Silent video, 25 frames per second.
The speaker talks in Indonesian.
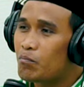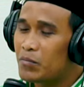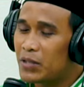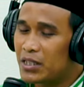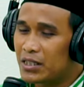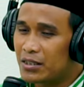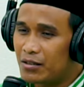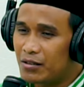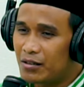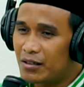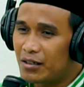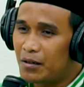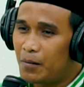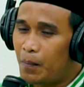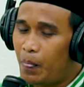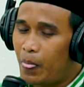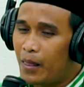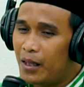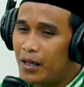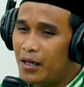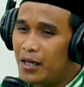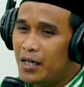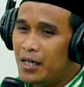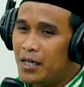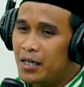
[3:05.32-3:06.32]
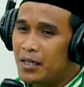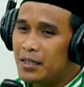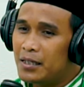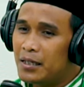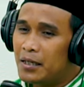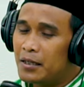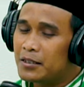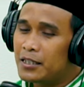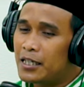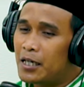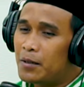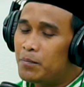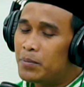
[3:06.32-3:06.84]
Iwanto? Betul.
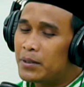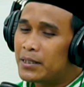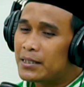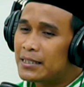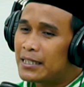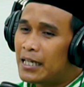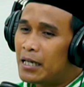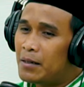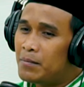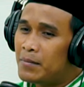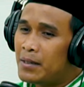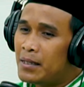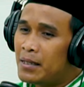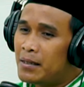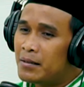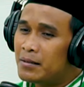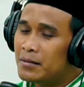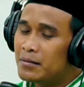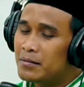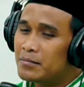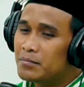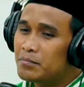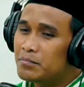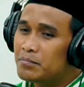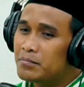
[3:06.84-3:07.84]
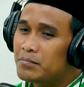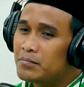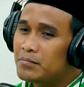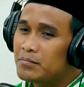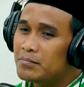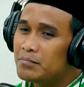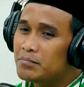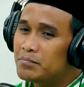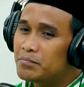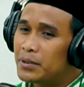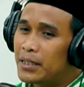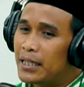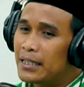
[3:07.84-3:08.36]
Yang pertama
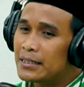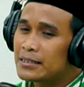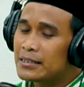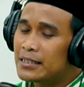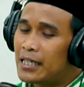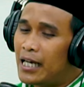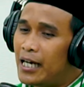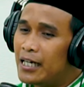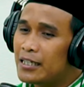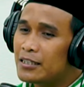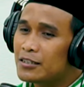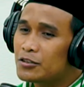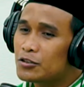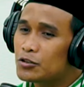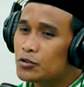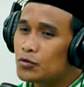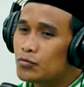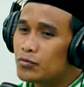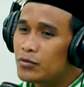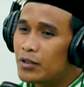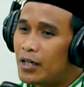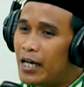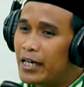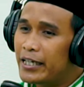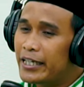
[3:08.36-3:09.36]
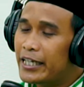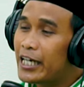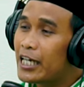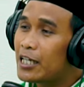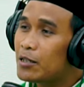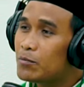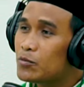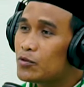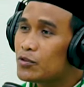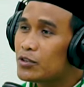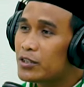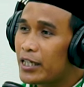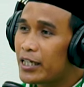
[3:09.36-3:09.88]
perasaan suka
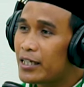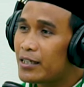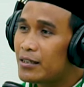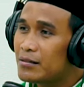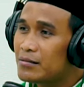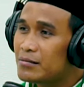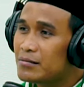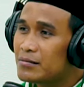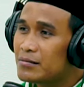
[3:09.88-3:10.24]
ingin mudik,